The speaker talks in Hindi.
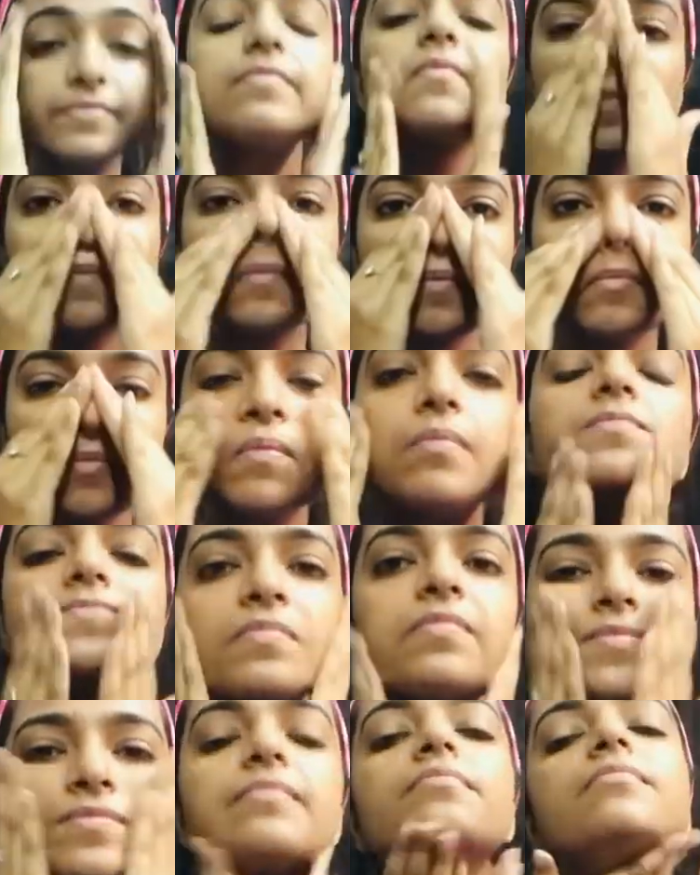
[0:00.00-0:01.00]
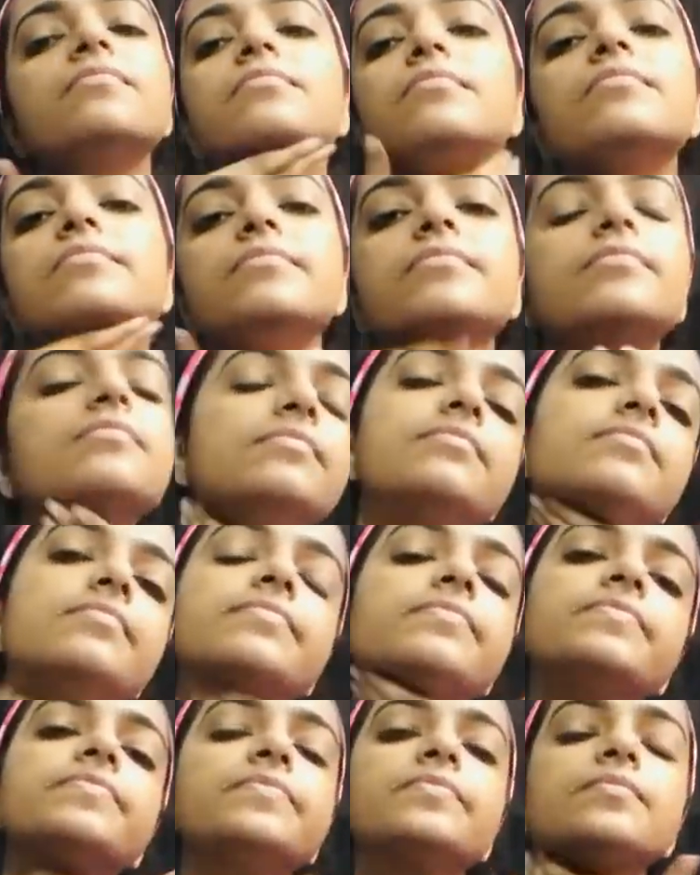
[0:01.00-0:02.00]
इसे सादे पानी से वॉश
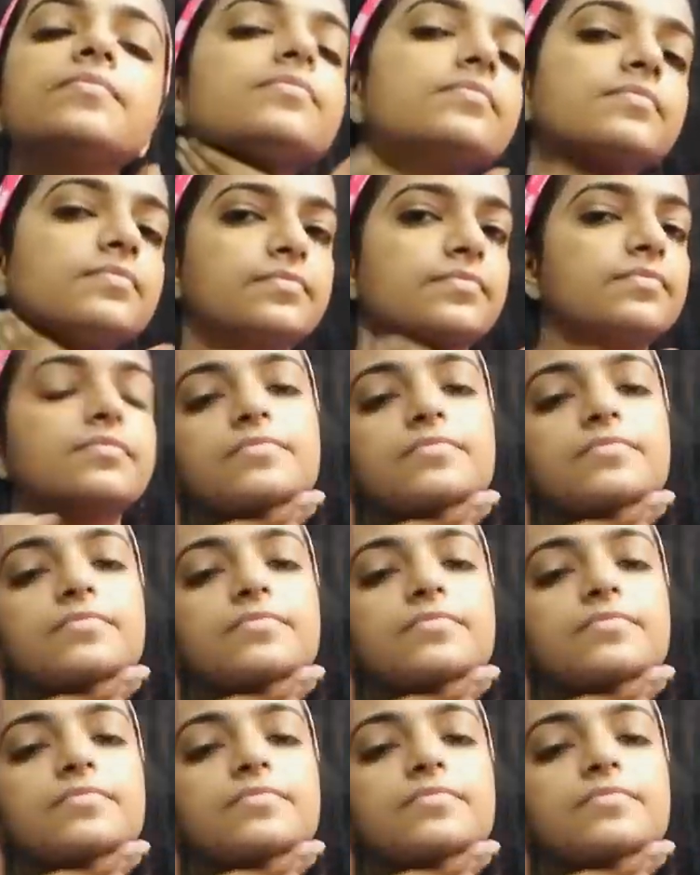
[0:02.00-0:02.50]
कर लिएगा